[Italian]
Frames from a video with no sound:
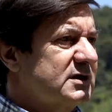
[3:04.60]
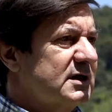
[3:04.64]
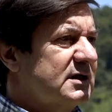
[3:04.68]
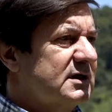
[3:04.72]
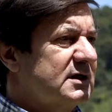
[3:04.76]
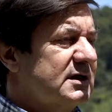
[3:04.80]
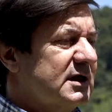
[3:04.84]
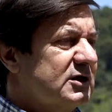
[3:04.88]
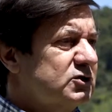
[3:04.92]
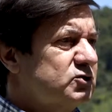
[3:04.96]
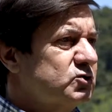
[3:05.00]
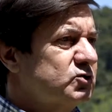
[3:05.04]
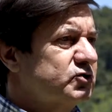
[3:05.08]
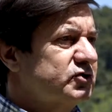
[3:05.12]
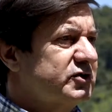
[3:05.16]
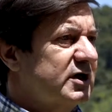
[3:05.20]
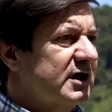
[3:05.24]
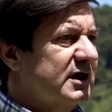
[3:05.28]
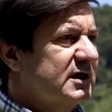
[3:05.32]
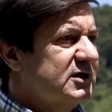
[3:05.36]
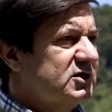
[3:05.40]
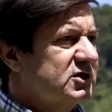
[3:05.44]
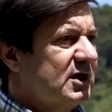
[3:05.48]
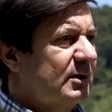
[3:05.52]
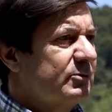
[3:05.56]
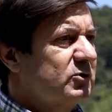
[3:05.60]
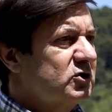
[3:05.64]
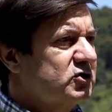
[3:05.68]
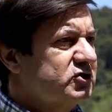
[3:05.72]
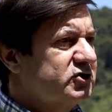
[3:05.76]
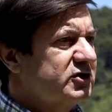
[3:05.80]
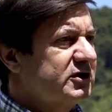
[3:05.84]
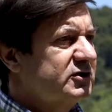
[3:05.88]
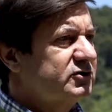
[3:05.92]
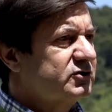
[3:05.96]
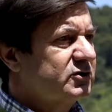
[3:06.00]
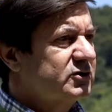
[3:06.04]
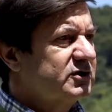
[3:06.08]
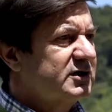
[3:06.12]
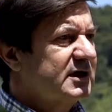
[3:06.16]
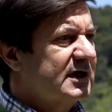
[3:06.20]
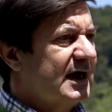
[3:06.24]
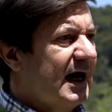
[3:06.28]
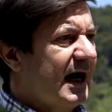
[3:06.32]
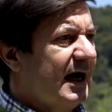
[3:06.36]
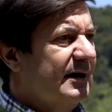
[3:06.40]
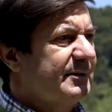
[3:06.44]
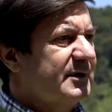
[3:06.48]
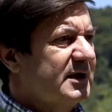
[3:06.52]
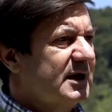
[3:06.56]
eh, raggiungere diciamo, il centro di
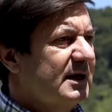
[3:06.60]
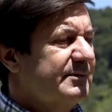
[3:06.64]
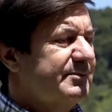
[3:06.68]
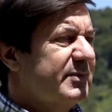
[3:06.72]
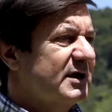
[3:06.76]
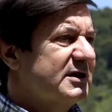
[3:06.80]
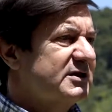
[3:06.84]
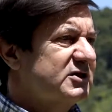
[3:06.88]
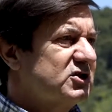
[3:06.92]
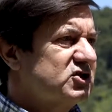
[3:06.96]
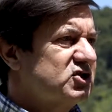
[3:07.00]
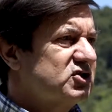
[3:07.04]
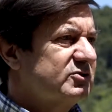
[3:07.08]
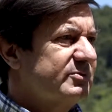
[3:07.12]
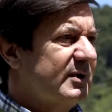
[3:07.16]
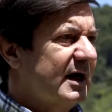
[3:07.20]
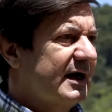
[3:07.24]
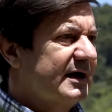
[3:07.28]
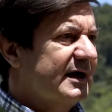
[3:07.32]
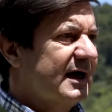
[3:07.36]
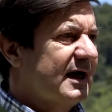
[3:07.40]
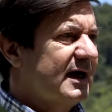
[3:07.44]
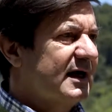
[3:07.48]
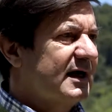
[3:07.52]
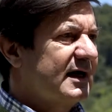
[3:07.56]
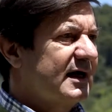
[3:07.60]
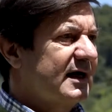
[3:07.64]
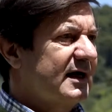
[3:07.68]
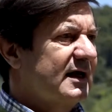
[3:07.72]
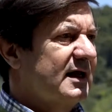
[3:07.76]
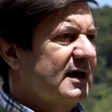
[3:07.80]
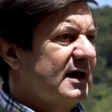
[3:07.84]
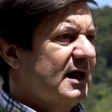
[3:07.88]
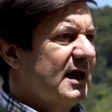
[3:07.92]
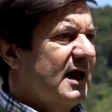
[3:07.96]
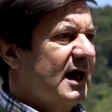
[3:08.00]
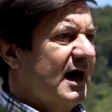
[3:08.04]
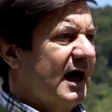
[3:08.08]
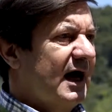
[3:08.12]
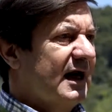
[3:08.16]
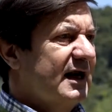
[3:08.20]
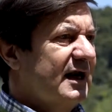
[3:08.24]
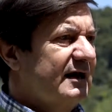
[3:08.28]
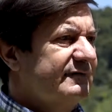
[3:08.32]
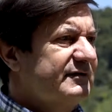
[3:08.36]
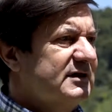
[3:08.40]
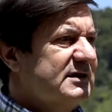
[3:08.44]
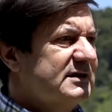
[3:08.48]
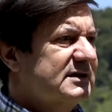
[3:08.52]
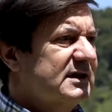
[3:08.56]
Capri e partecipare anche
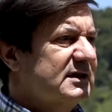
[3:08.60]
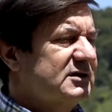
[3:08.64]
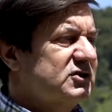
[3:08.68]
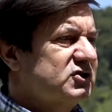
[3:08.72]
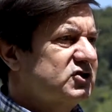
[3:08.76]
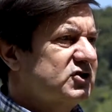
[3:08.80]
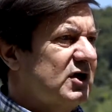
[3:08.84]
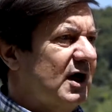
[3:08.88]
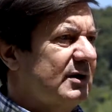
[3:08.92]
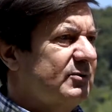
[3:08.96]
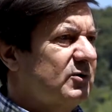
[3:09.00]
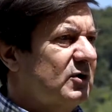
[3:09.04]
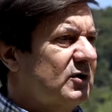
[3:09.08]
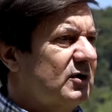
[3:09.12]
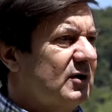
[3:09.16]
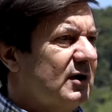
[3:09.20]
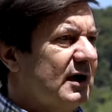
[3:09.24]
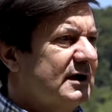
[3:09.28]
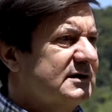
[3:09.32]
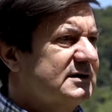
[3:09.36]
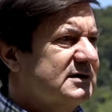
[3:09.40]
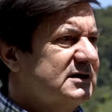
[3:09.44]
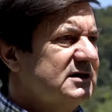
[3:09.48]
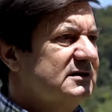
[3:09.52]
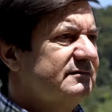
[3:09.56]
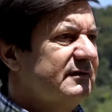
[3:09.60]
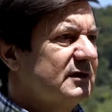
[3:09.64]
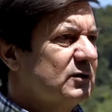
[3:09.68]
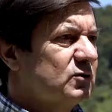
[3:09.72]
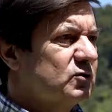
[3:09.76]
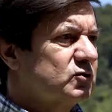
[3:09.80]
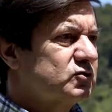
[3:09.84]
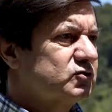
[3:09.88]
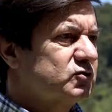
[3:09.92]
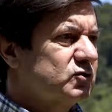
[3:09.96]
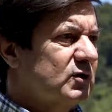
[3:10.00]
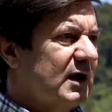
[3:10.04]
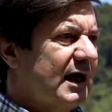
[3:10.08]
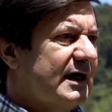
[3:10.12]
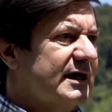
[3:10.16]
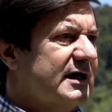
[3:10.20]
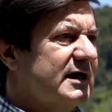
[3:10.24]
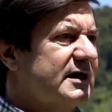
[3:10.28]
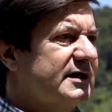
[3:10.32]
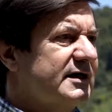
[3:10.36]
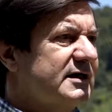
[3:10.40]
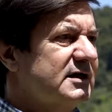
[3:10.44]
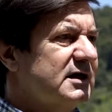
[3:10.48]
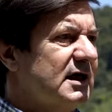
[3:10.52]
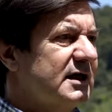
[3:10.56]
alla vita diciamo, attiva,
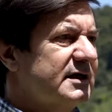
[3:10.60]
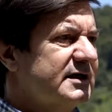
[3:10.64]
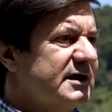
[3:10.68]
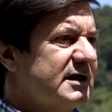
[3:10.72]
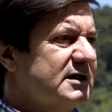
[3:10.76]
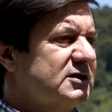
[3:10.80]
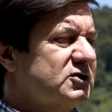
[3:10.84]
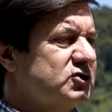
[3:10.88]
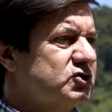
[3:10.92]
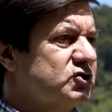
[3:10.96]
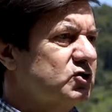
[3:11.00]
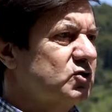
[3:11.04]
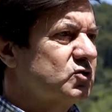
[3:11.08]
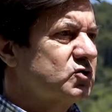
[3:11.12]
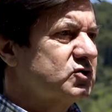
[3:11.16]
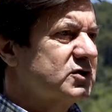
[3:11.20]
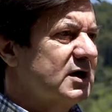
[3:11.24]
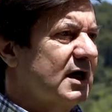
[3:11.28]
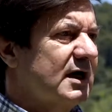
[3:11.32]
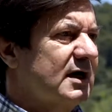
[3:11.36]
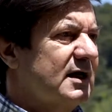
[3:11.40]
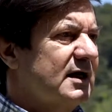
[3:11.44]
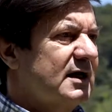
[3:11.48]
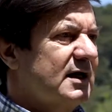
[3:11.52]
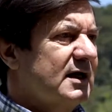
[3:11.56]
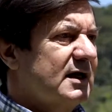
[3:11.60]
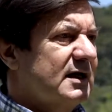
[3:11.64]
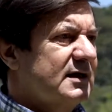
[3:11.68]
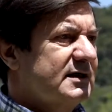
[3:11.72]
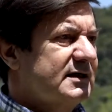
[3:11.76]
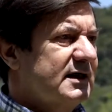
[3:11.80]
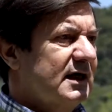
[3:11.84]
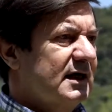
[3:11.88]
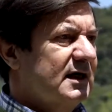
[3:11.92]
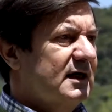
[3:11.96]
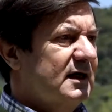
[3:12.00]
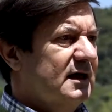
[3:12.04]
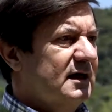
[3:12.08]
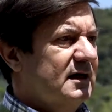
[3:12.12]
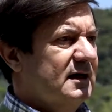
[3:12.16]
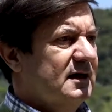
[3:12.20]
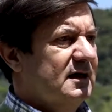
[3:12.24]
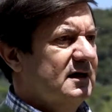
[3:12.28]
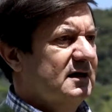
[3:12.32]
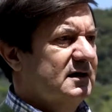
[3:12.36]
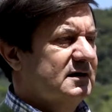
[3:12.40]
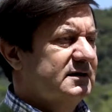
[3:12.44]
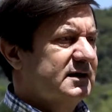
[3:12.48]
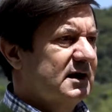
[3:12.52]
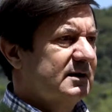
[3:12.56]
culturale e religiosa
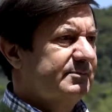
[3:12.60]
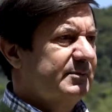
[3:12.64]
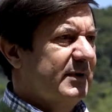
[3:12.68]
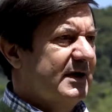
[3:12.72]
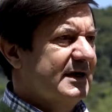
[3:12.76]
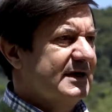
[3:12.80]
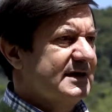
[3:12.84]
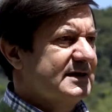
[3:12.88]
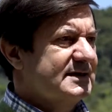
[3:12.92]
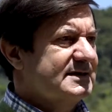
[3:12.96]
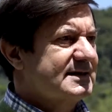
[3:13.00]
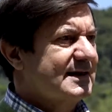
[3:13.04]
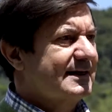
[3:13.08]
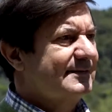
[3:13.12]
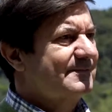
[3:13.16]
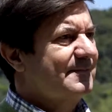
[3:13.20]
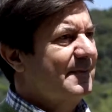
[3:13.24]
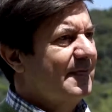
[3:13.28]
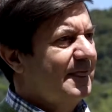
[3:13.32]
del, del paese.